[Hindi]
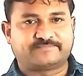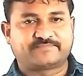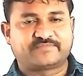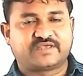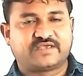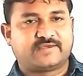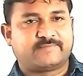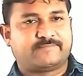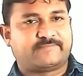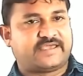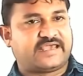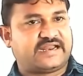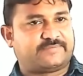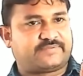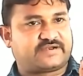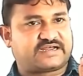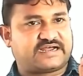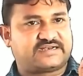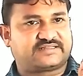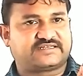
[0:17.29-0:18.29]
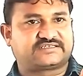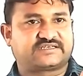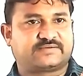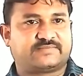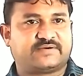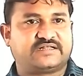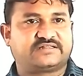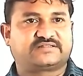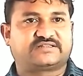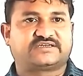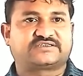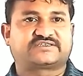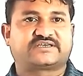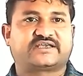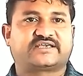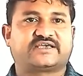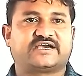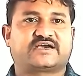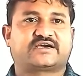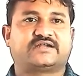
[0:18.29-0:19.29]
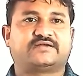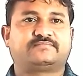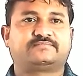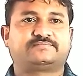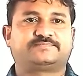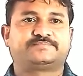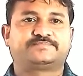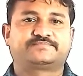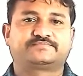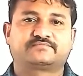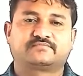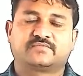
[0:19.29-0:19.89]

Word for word: पहला प्रकार था समांतर संख्या क्रम